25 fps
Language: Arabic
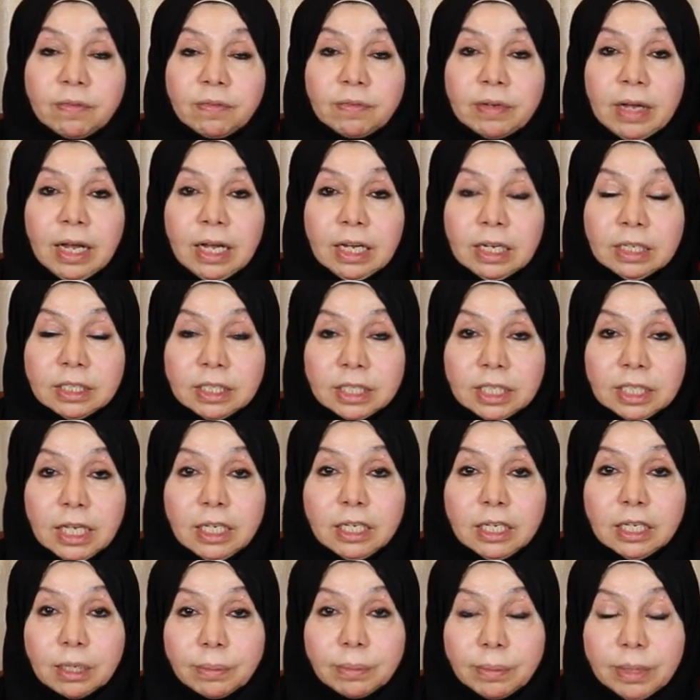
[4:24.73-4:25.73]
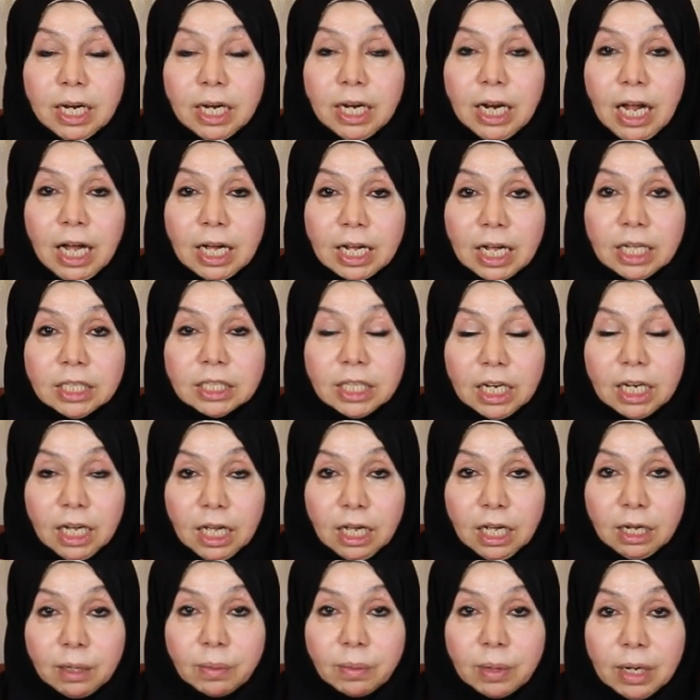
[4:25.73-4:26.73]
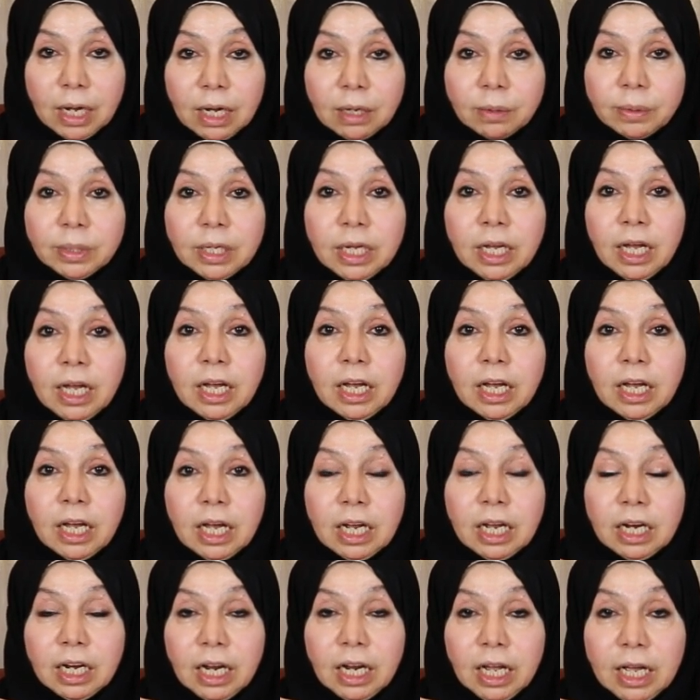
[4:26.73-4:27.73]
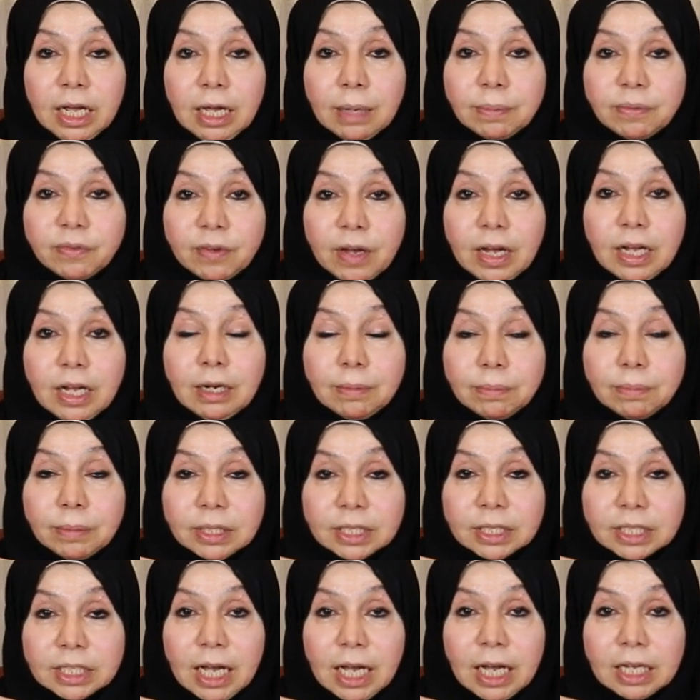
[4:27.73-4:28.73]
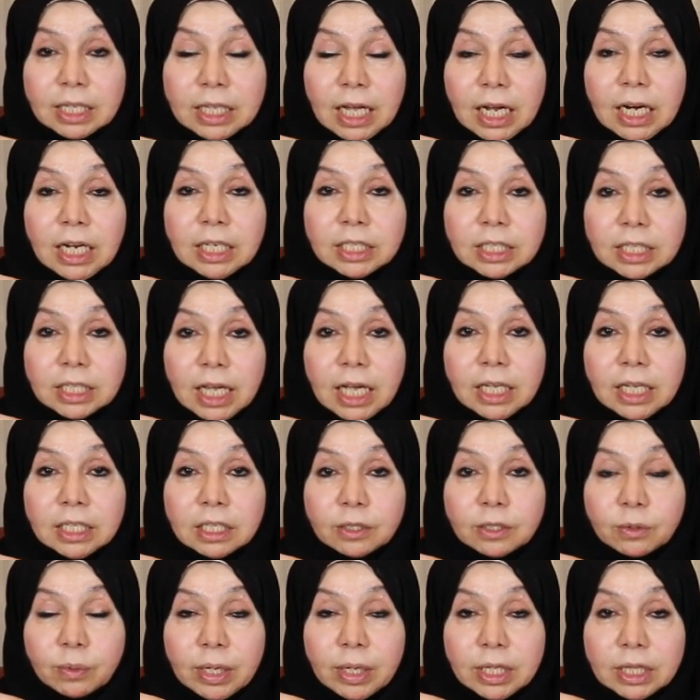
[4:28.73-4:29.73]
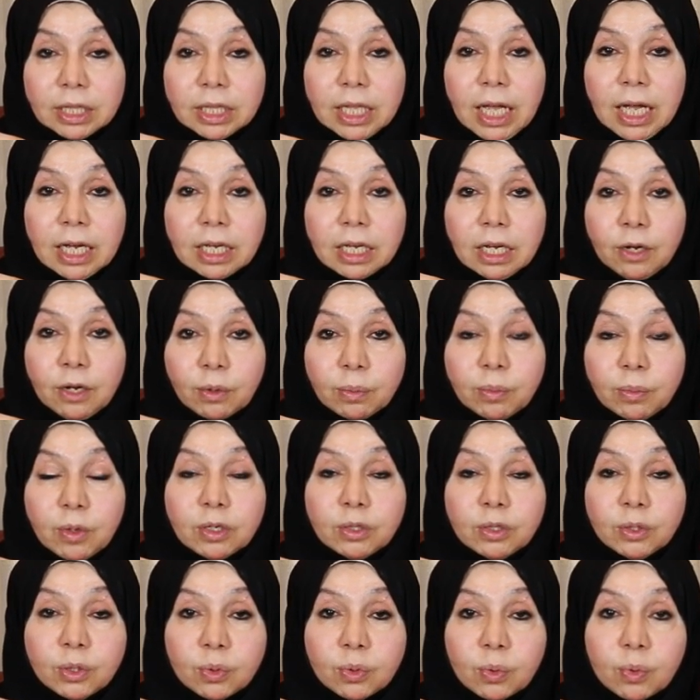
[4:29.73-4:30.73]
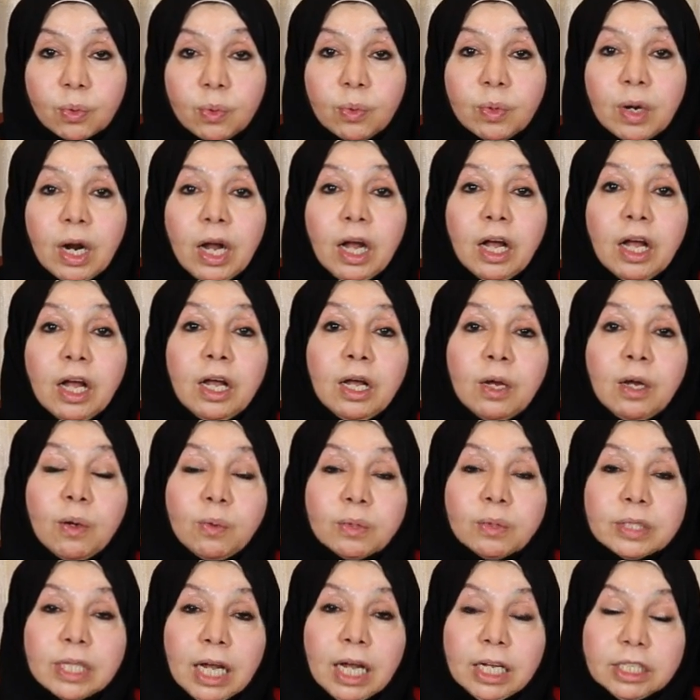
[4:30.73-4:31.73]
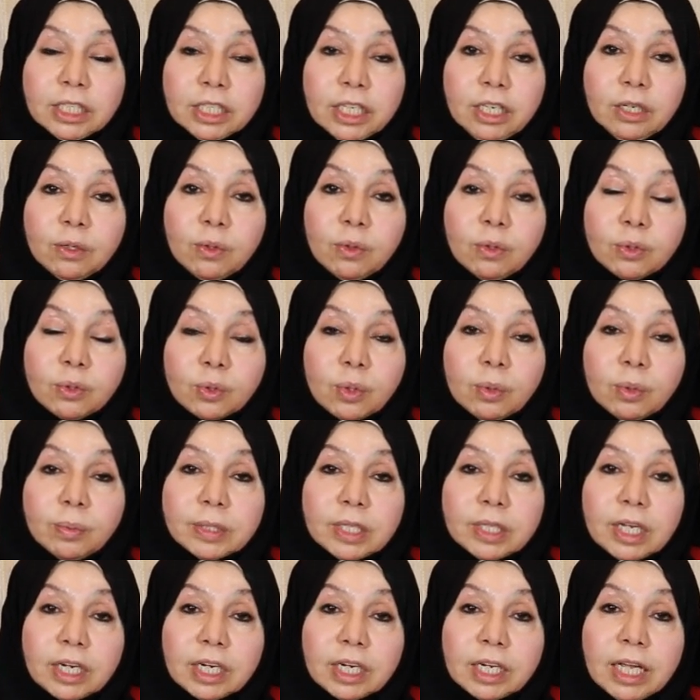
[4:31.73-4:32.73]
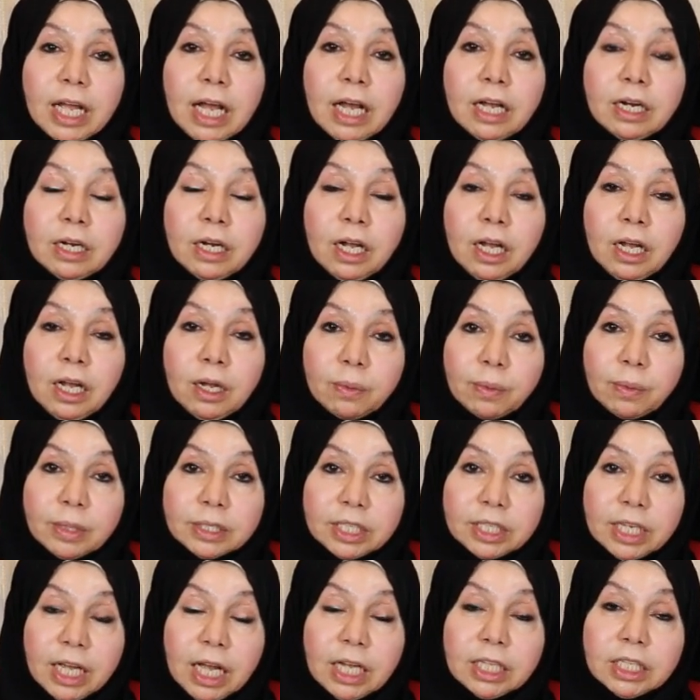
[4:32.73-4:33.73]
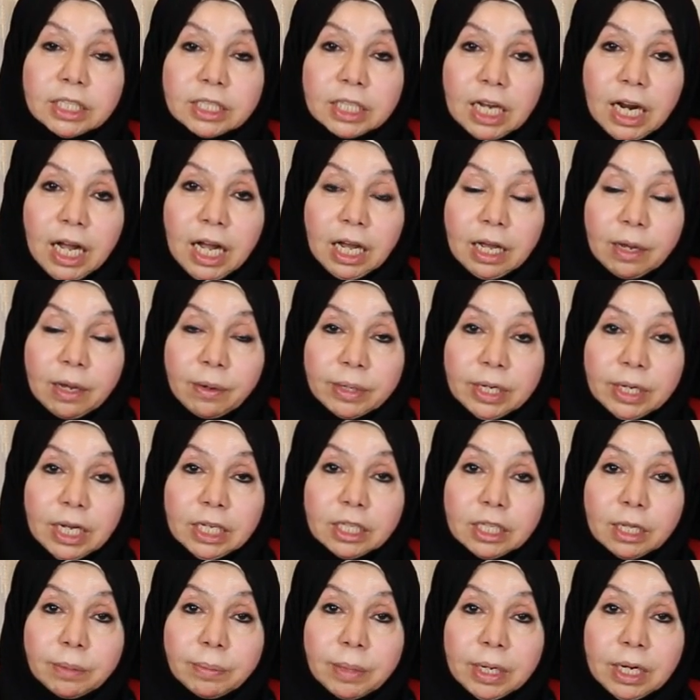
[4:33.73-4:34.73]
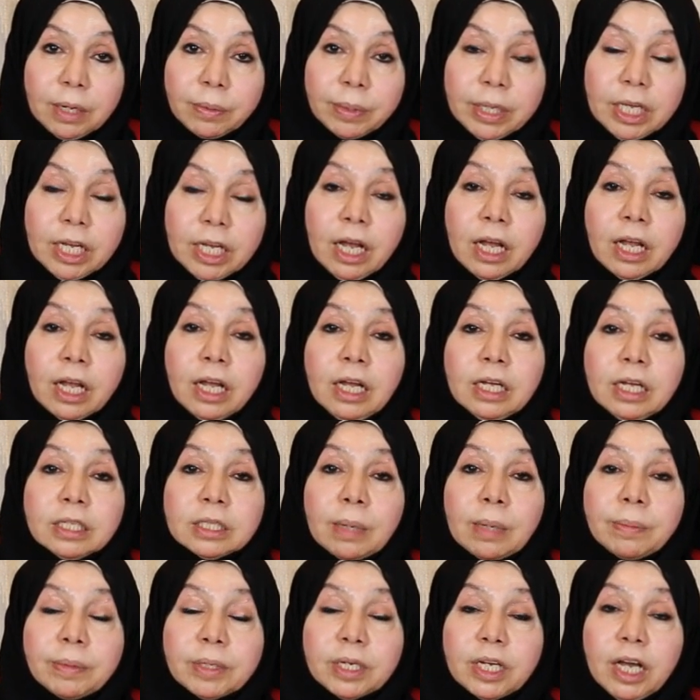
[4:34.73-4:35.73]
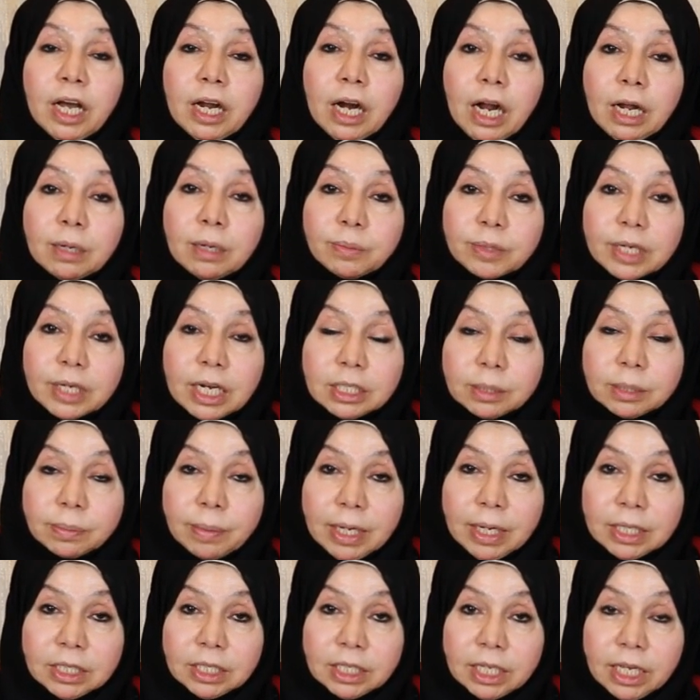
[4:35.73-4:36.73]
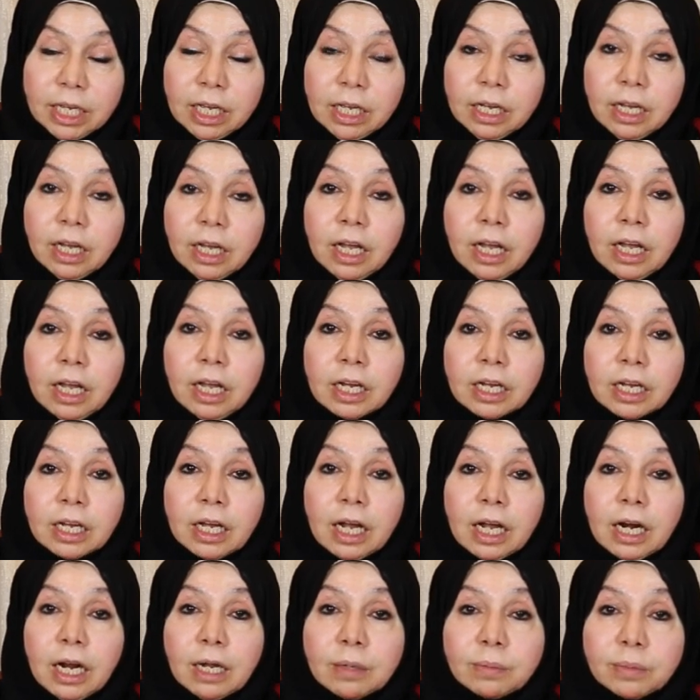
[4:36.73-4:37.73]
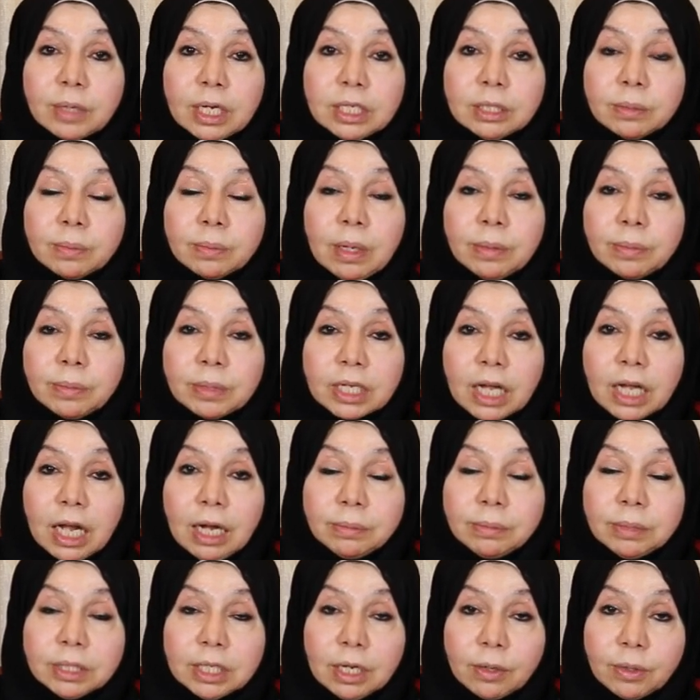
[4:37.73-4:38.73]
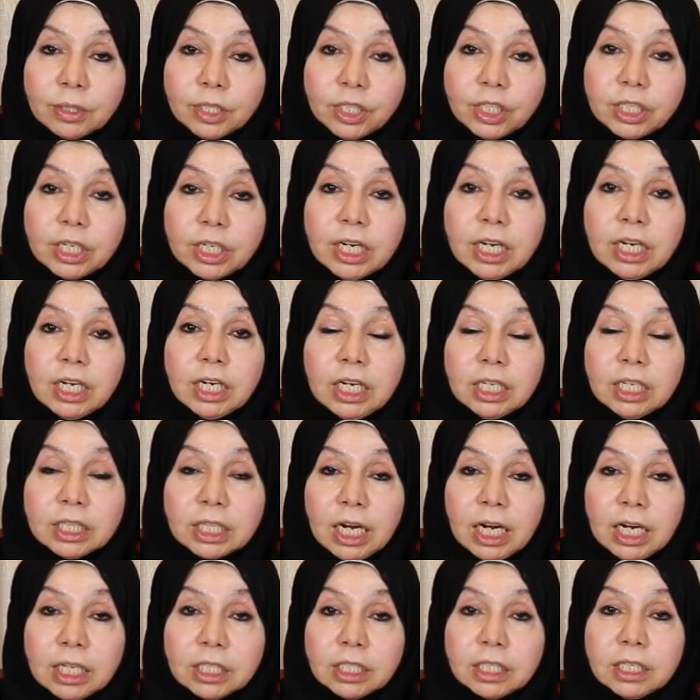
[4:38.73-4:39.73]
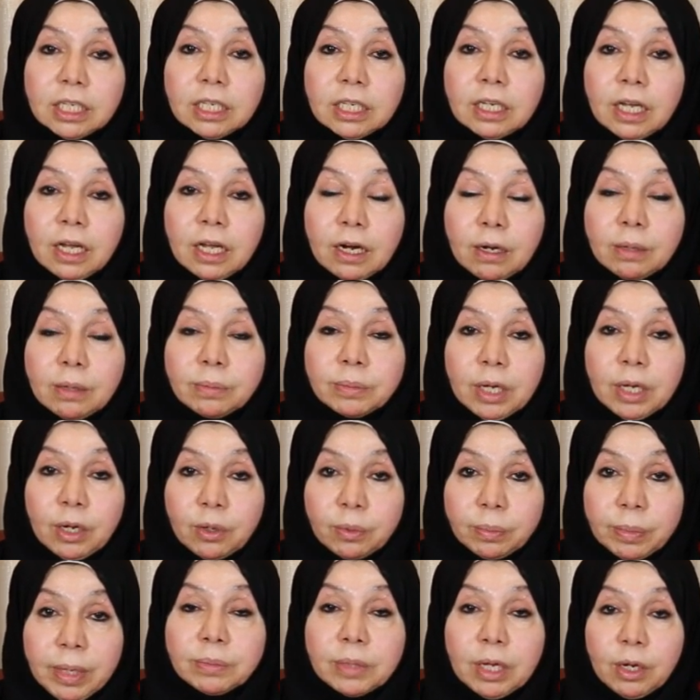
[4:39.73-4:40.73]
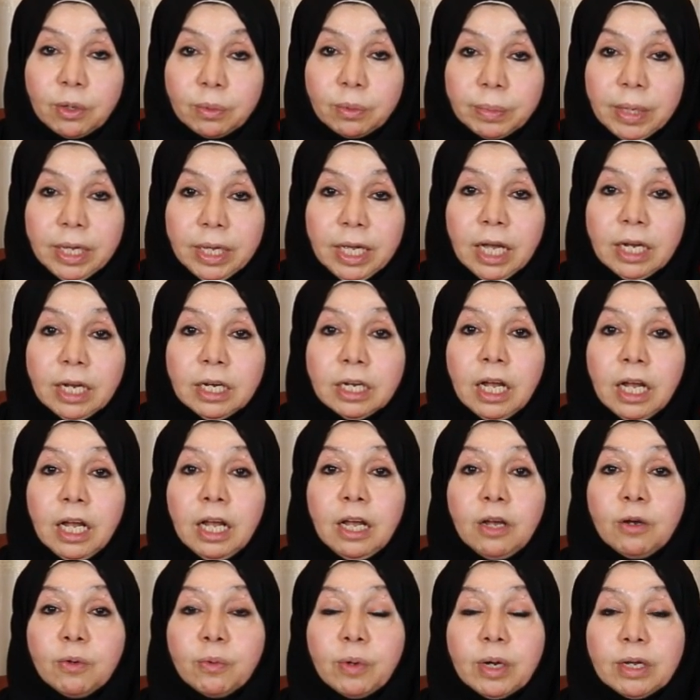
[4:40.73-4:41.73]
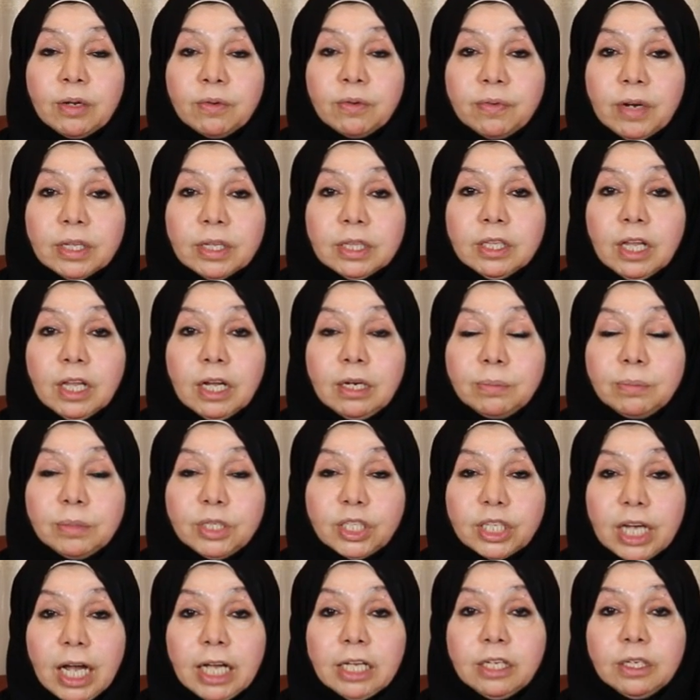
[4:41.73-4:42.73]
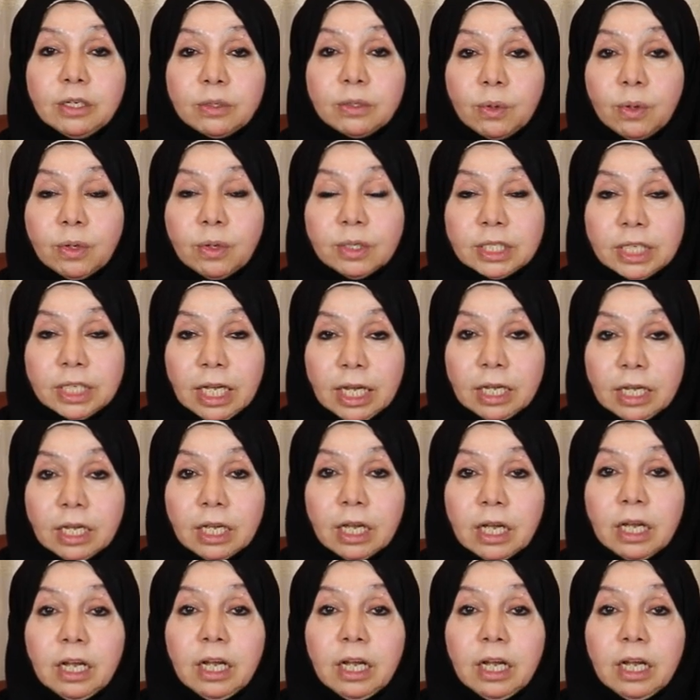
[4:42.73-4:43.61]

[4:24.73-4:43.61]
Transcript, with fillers: فالزنك من الحاجات الحلوه قوي اللي هي فعلا بتساعد على زياده وانتاج هرمون الذكوره وتحسين خصوبه الرجال وزياده الحيوانات المنويه طب الجرعه المناسبه قد ايه الجرعه المناسبه من 25 ل 30 مللي جرام يوميا ويفضل مش اي نوع زنك